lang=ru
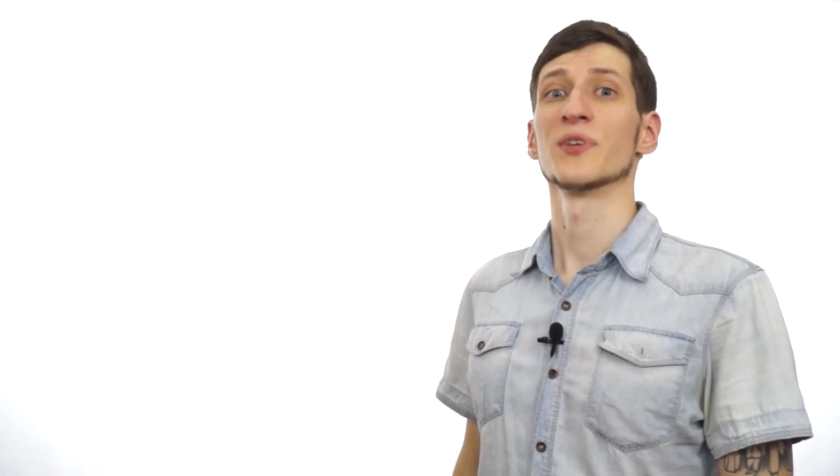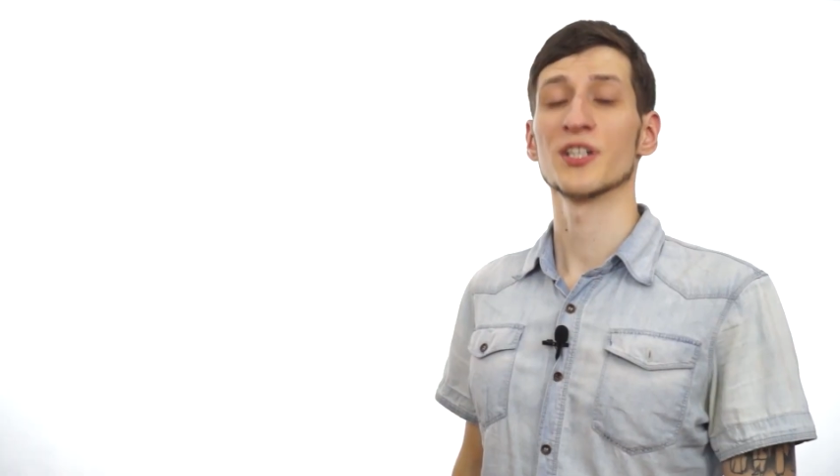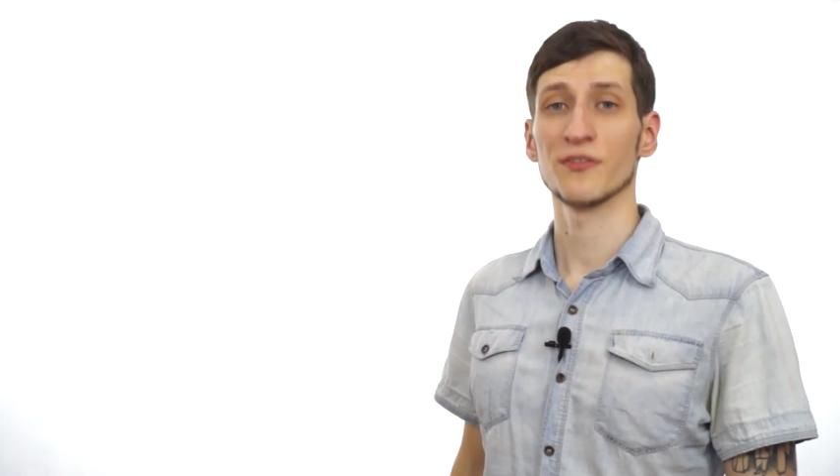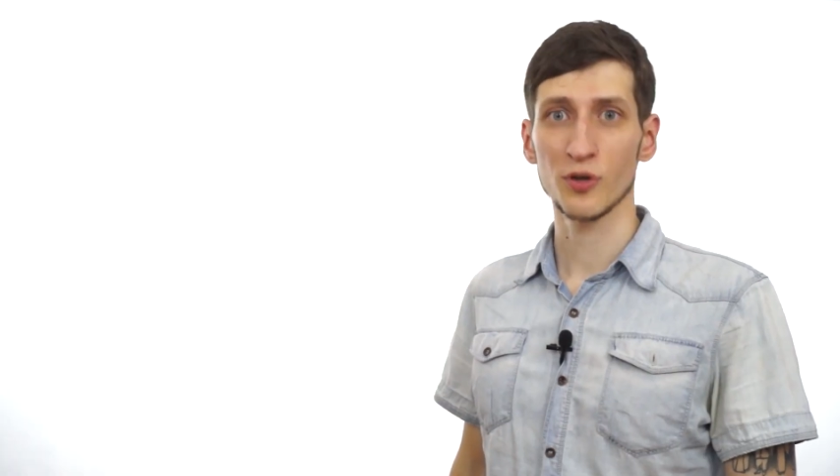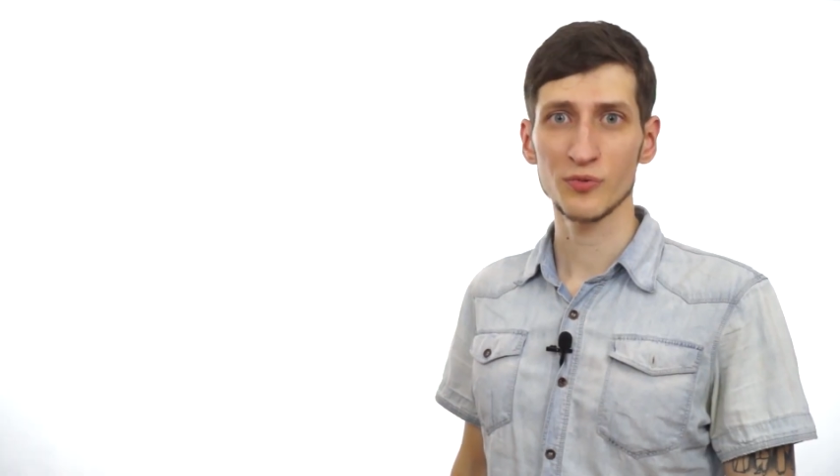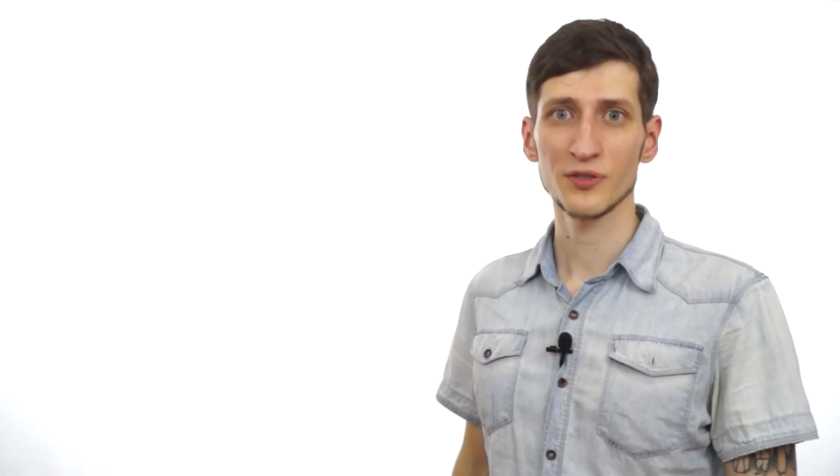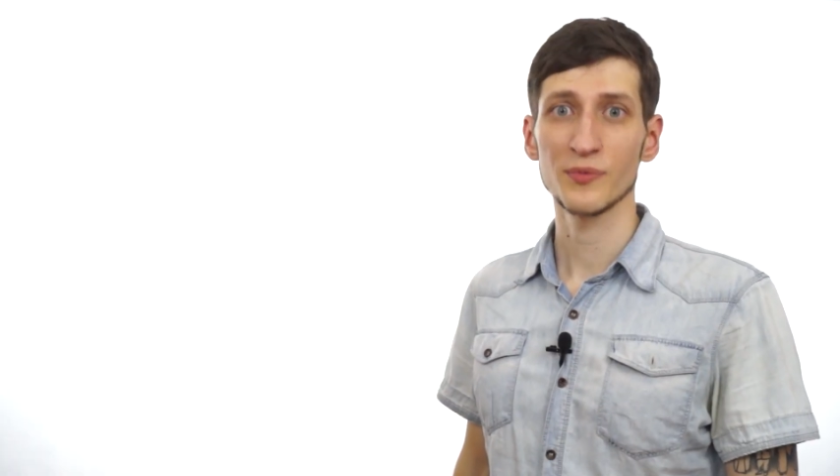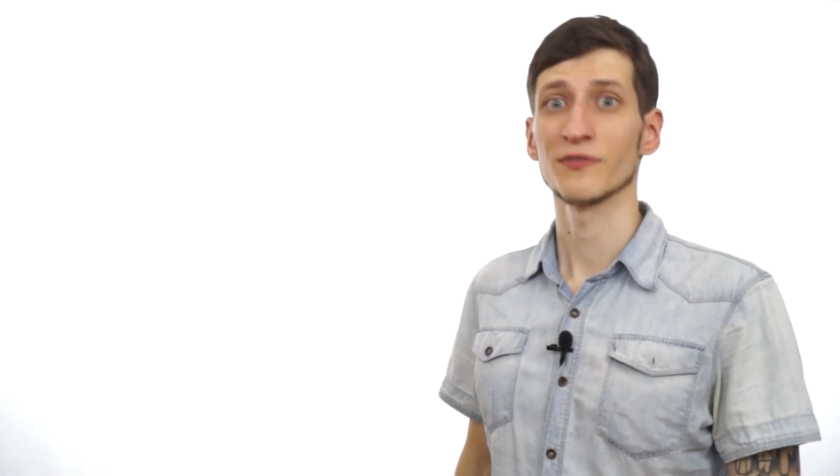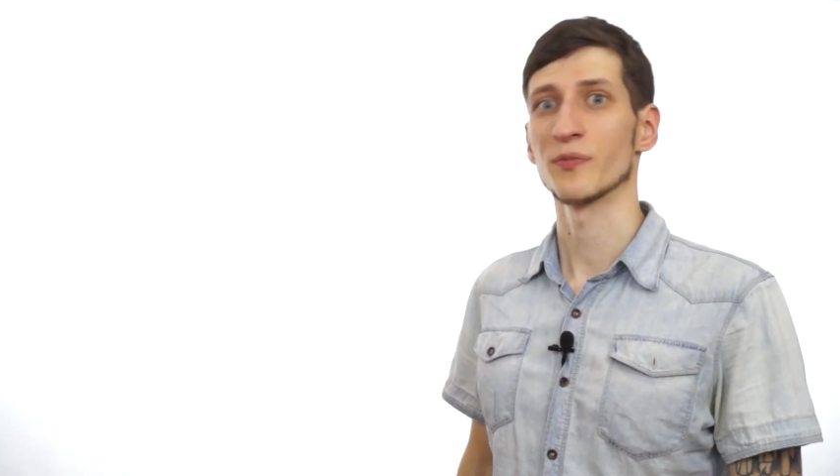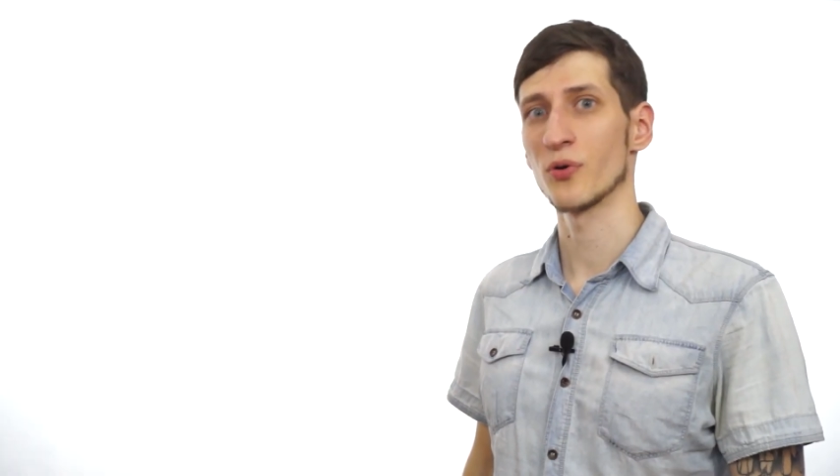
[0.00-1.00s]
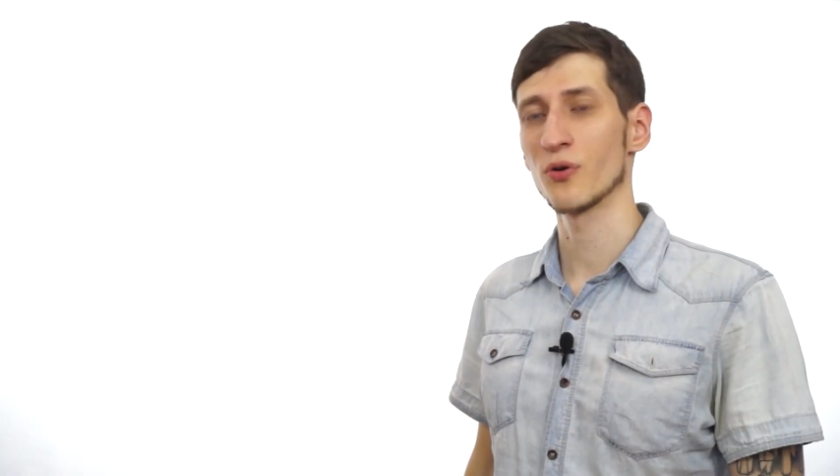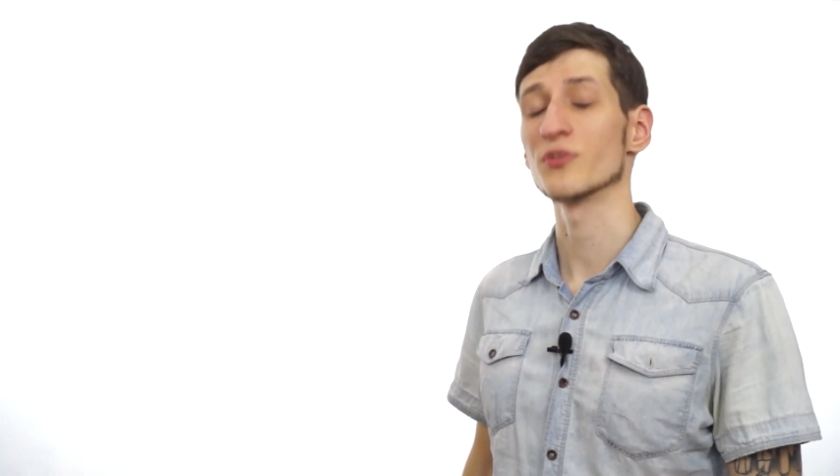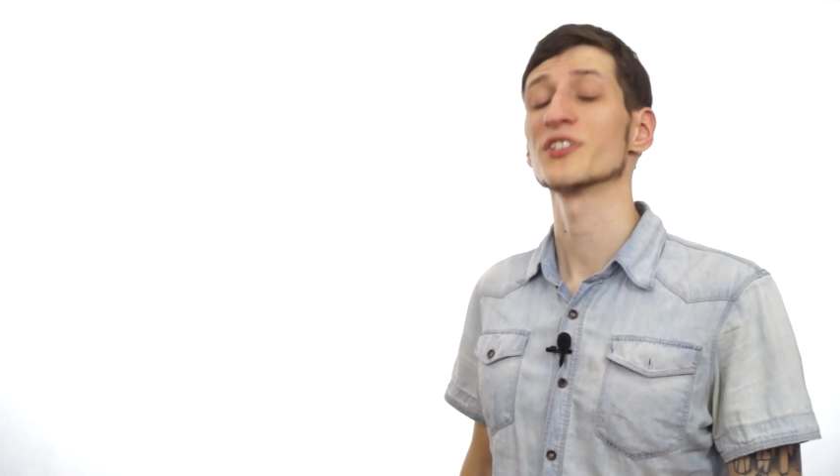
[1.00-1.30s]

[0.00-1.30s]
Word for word: Мы живем с вами в эпоху